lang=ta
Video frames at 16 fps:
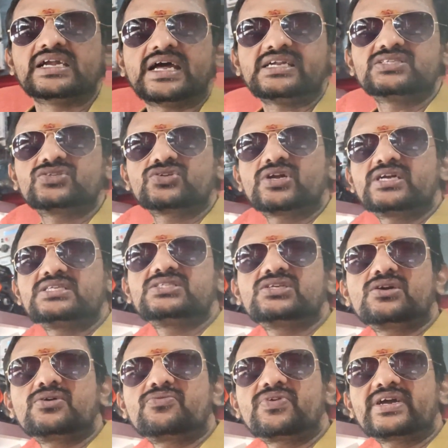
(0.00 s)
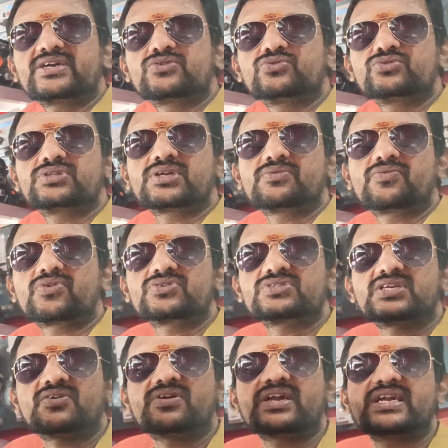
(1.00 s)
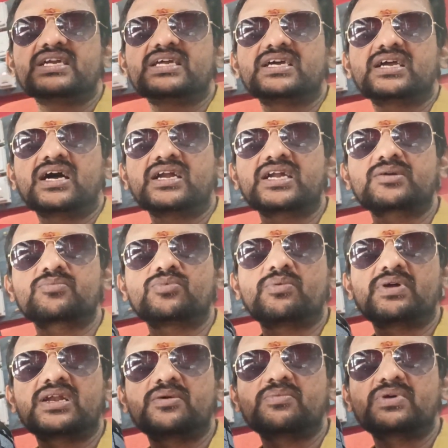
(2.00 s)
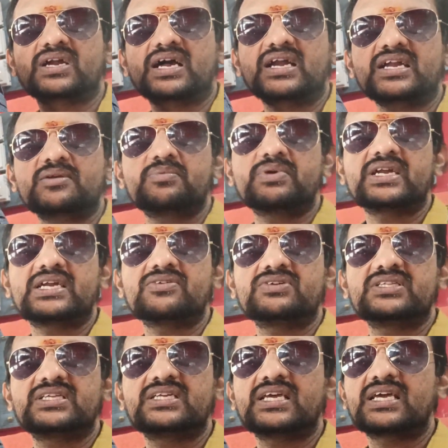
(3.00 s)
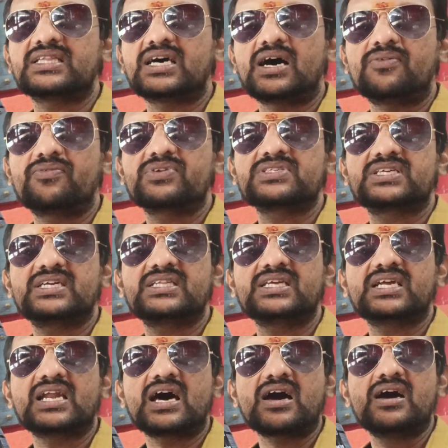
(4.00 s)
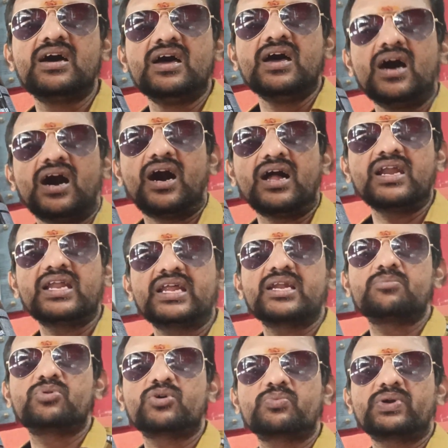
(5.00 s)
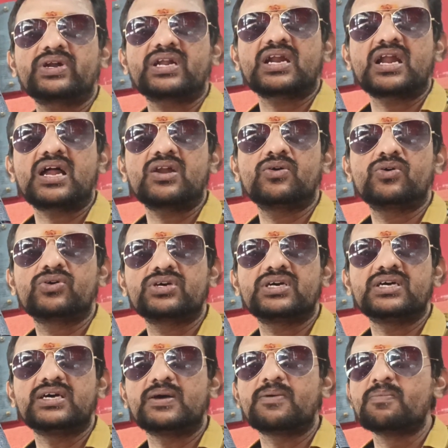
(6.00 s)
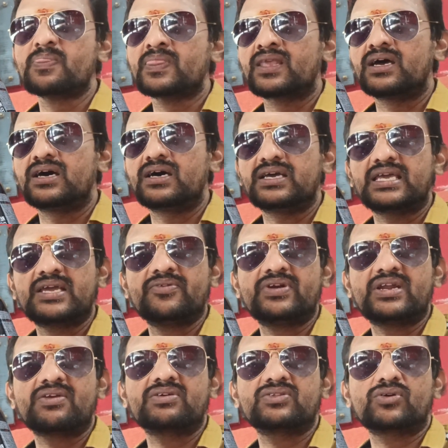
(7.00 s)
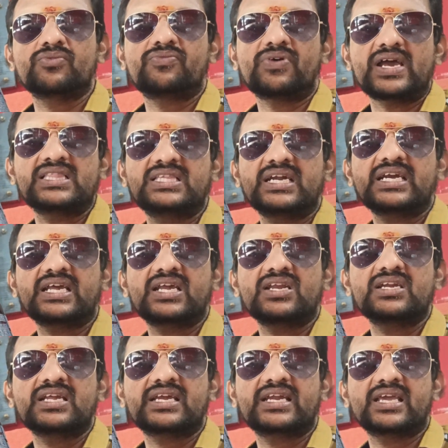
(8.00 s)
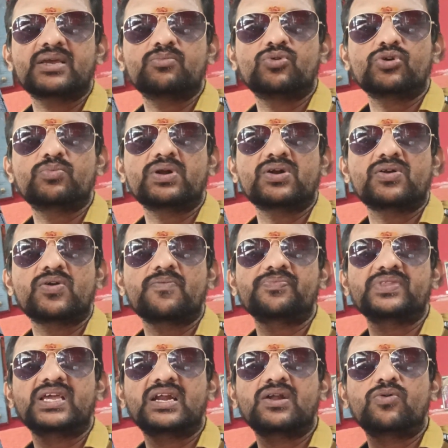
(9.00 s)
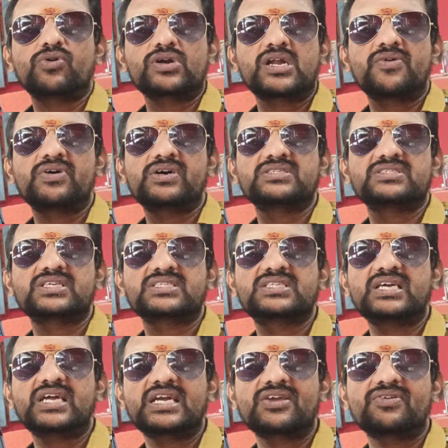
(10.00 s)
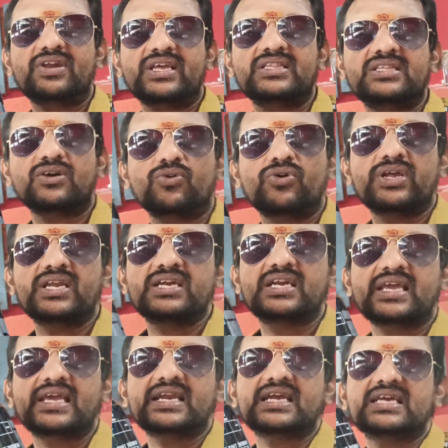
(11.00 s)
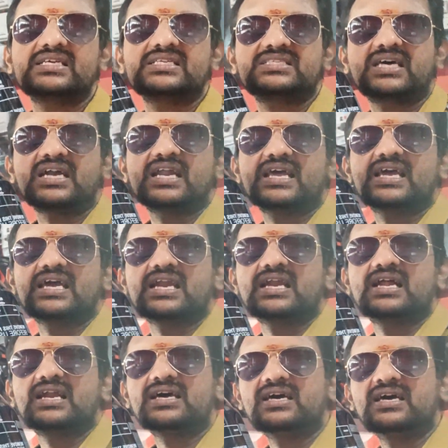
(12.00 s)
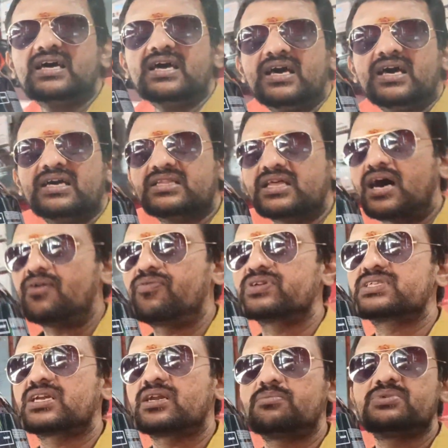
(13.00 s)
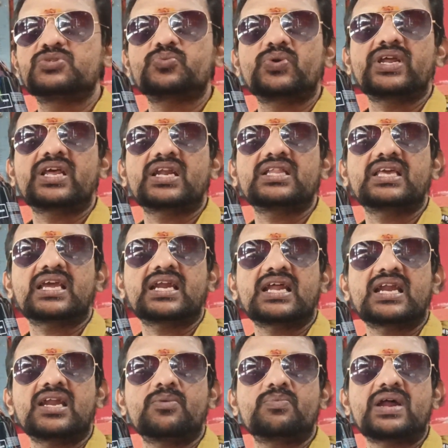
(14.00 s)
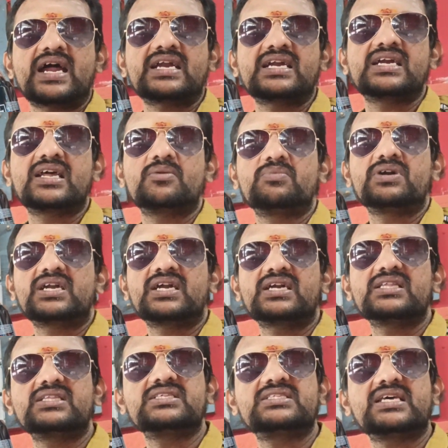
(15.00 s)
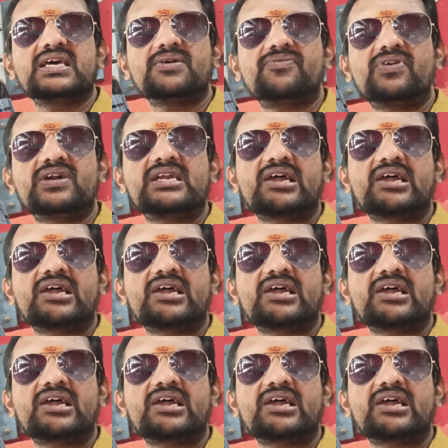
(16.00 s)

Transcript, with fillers: நைன் ஜீரோ எயிட் ஜீரோ ஃபைவ் டூ த்ரீ ஃபோர் செவன் எயிட் கான்டாக்ட் மொபைல் நம்பர் கான்டாக்ட் பண்ணிவிட்டு வந்து நீங்கள் அந்த ஆஃபர்ஸ் எடுத்துக்கலாம் ஆன்லைனில் புக் பண்ணுறனால ஒரு ஈவினிங் வந்து ஒரு ஃபைவ் தேர்ட்டிக்குள்ளே இன்றைக்கி நீங்கள் புக் பண்ணணும் ஏன்னா ஒன் ஹவர் சிக்ஸ் தேர்ட்டி வரைக்கும் தான் கொரியர் இன்றைக்கி இருக்குது சண்டேங்கிறனால இந்த ஆஃபர்ஸ் எல்லாம் மிஸ் பண்ணிடாதீங்க நல்ல பிராண்டட் ஹெல்மெட்டாக எடுத்து சேஃபாக